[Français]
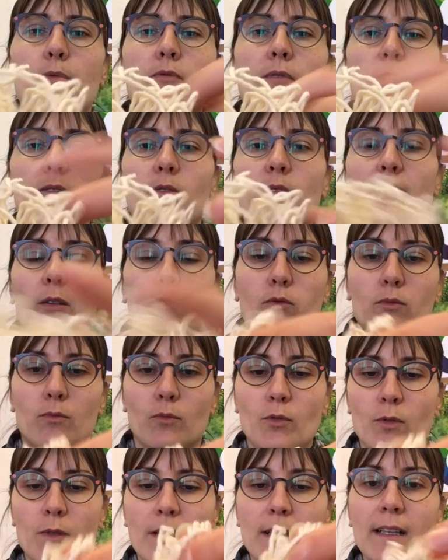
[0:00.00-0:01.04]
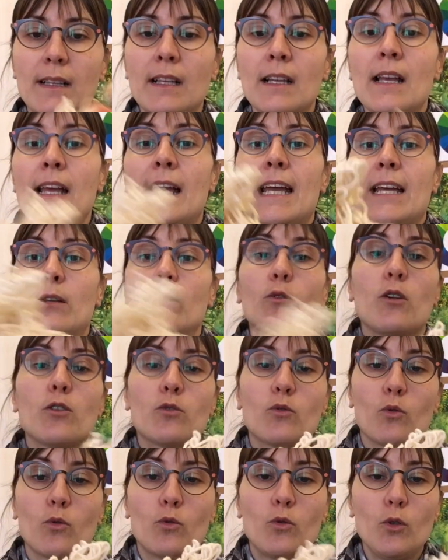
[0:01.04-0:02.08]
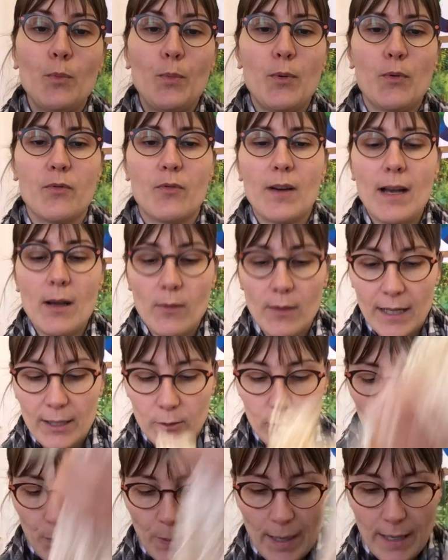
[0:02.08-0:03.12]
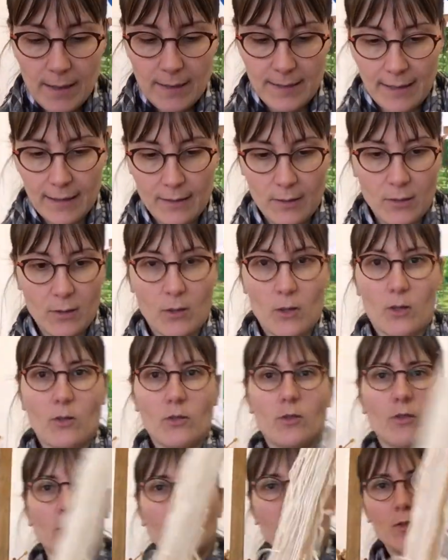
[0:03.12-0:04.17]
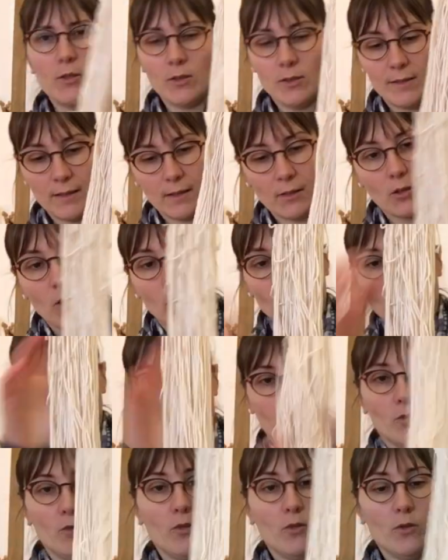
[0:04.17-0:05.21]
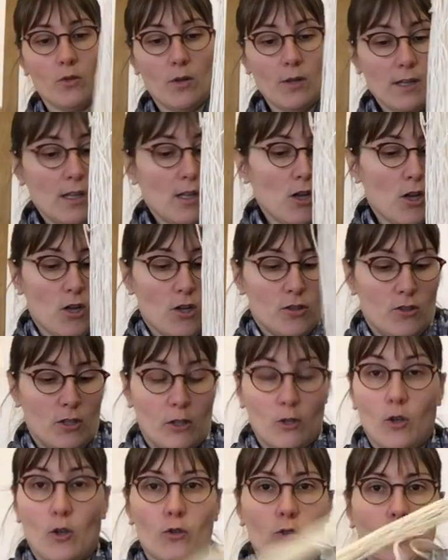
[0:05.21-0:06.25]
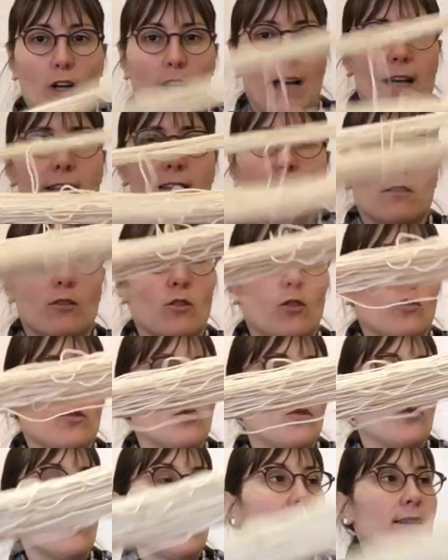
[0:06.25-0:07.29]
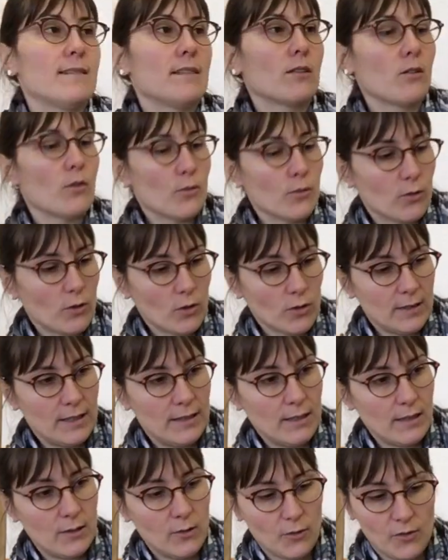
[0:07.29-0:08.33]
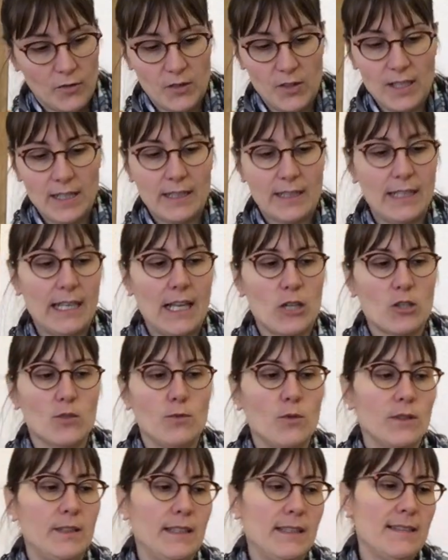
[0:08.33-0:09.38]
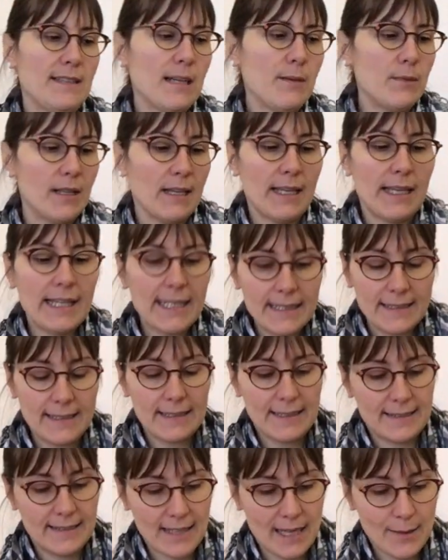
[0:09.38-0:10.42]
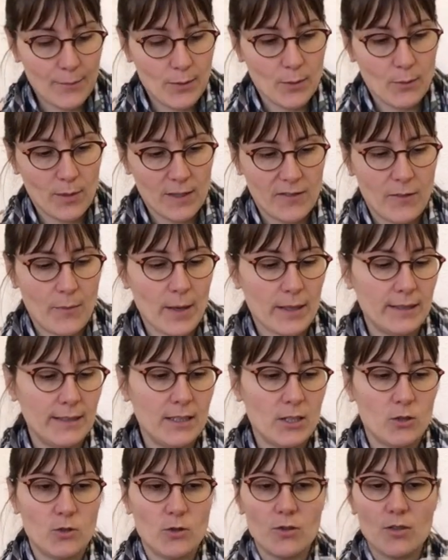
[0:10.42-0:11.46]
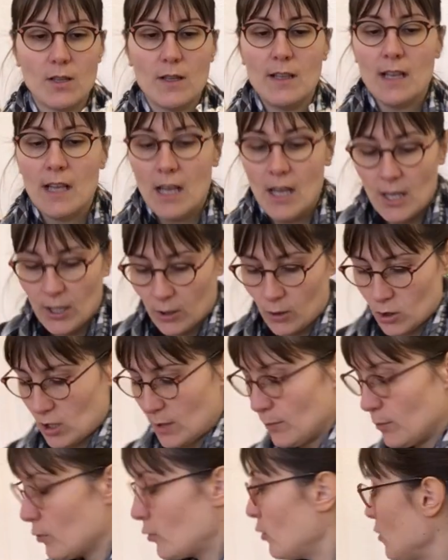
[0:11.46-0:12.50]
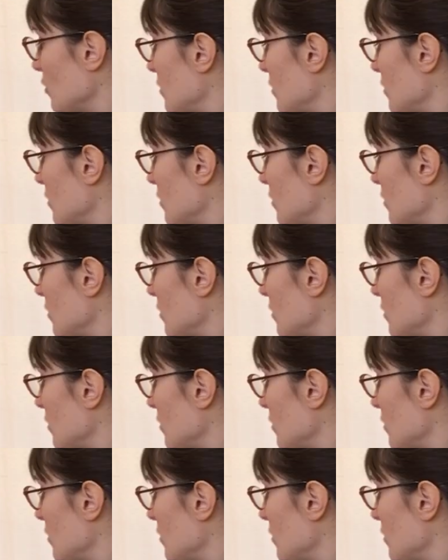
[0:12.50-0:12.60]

pouvoir tenir tout le monde. Donc lorsqu'on coupe, voilà, on récupère cette grande, cette grande cette grande traîne, cette grande, cette grande quantité de fil qui est largement utilisable et tissable. Moi, ça fait partie des choses que j'aime beaucoup